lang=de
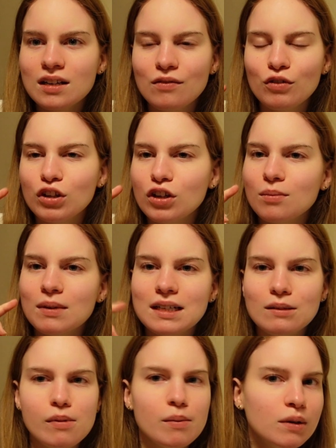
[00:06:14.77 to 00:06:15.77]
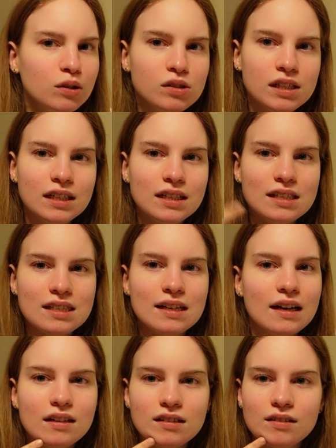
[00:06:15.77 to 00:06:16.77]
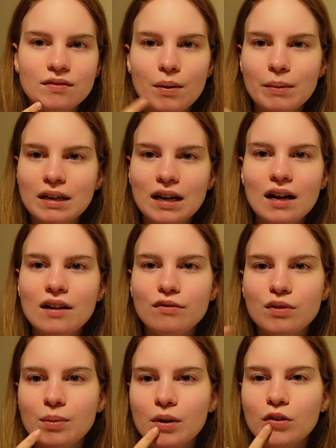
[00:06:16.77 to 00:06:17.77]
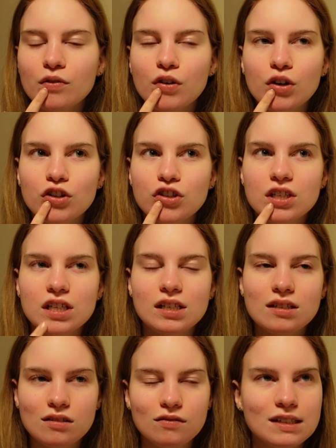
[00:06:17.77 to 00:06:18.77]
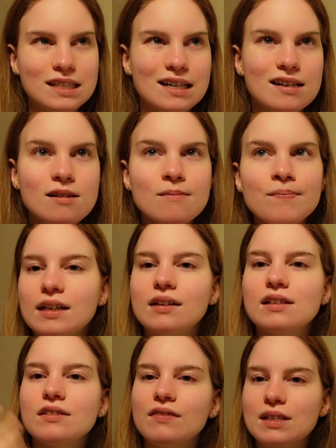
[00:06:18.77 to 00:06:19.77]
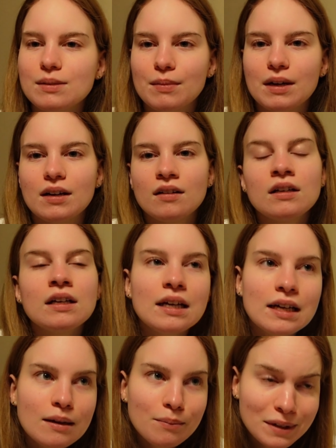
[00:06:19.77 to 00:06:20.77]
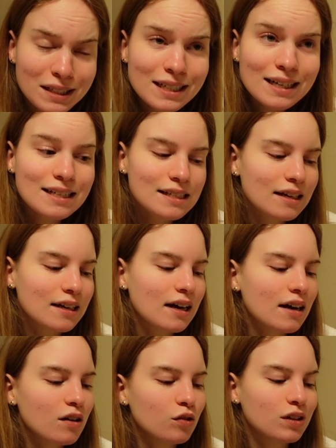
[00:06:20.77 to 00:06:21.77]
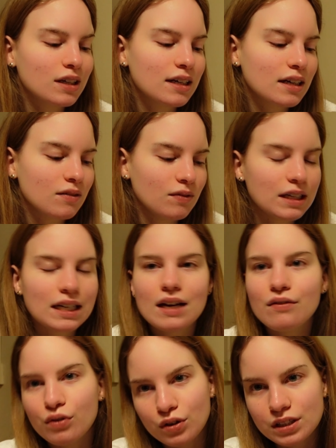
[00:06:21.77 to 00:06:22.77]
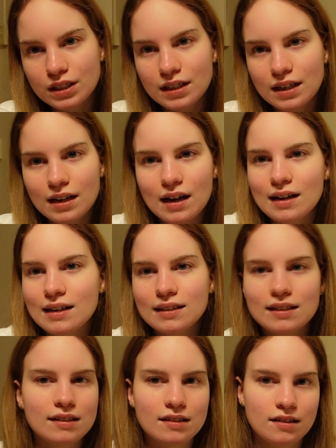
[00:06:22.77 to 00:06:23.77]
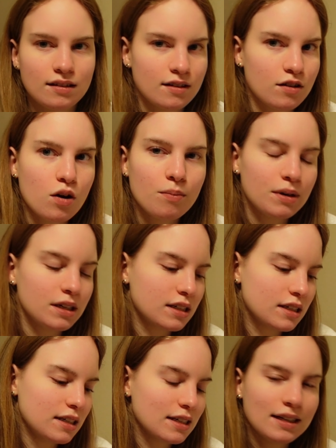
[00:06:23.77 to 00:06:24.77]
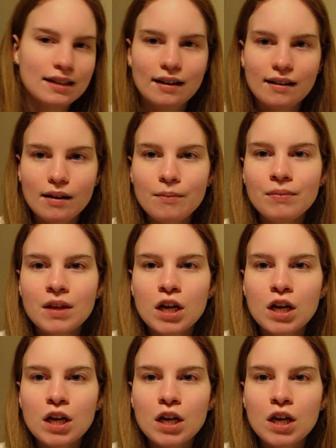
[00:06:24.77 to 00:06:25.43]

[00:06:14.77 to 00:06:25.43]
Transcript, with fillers: wurde nochmal die Bibliotheksseite, wenn man da Hilfe braucht, vorgestellt, sowas halt. Dann sind wir erstmal Mittagessen gegangen und dann hatten wir drei Vorträge eigentlich komplett hintereinander.